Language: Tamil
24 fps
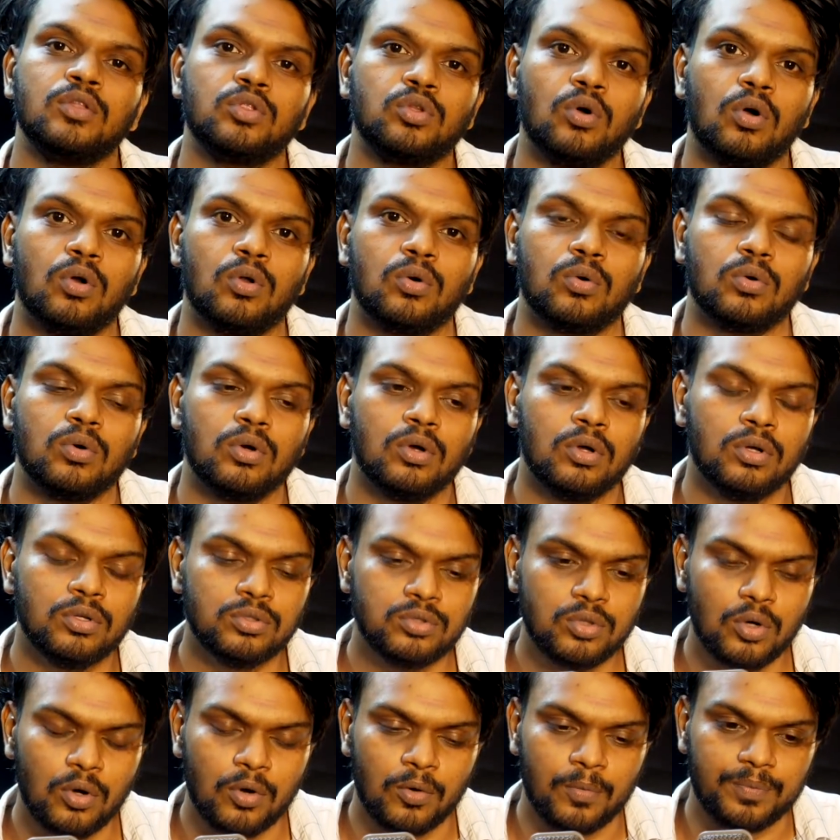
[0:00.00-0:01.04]
தோணும்
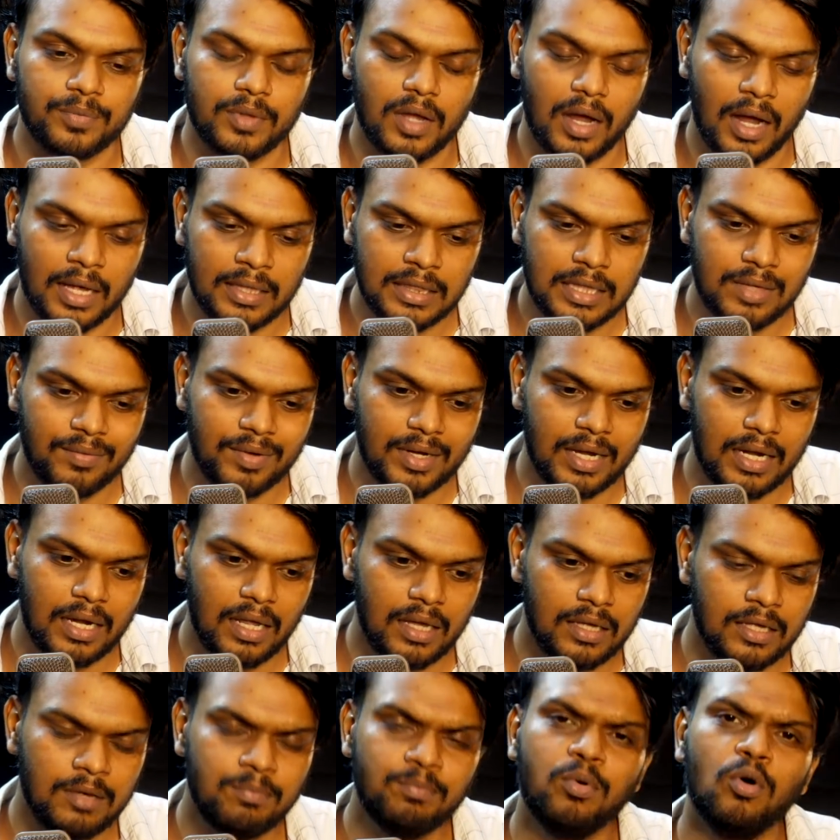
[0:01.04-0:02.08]
ஸோ அந்த வகையில்
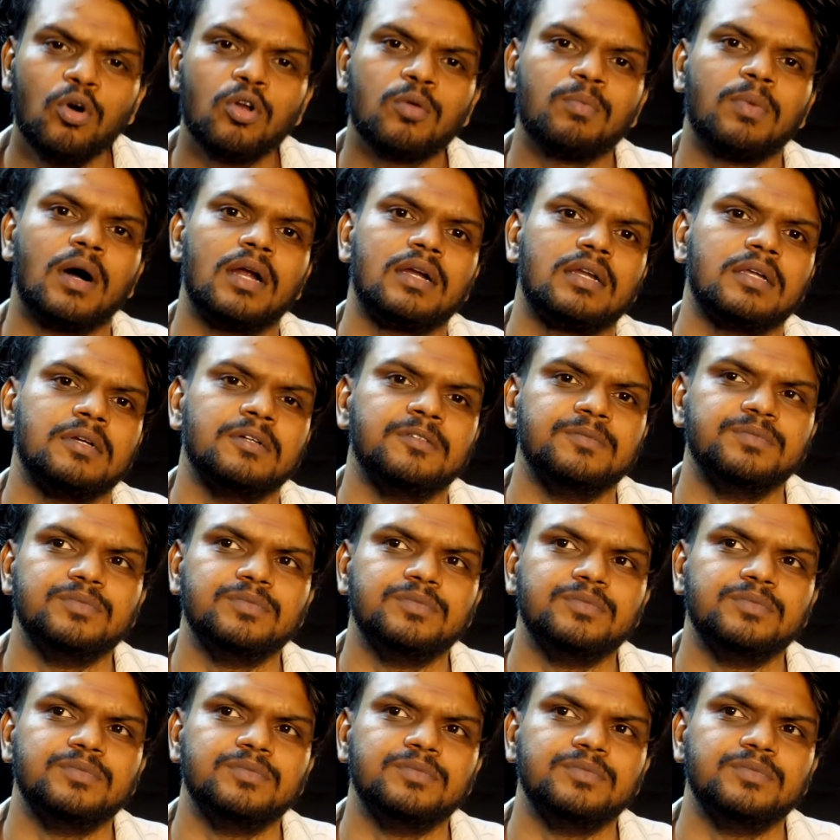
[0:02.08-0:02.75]
இப்போ ஒரு பாட்டு